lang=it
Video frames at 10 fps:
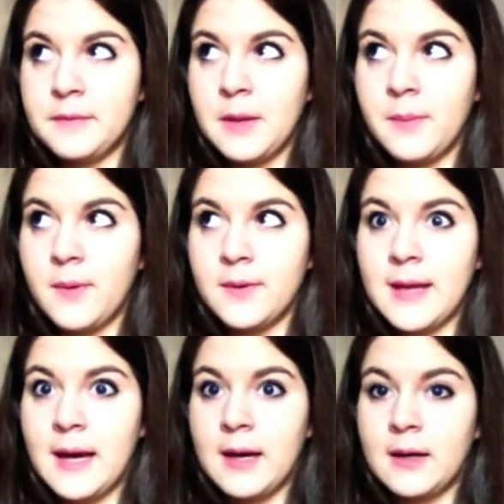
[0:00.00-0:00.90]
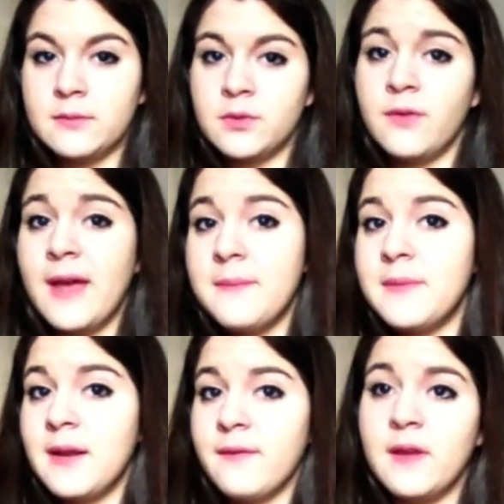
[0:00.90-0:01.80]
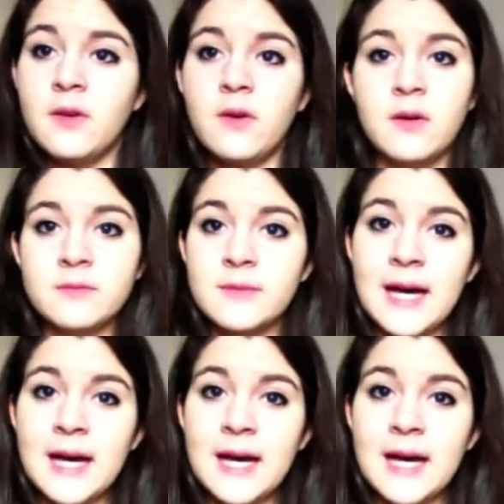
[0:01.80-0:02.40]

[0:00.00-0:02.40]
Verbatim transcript: tipo da novembre fino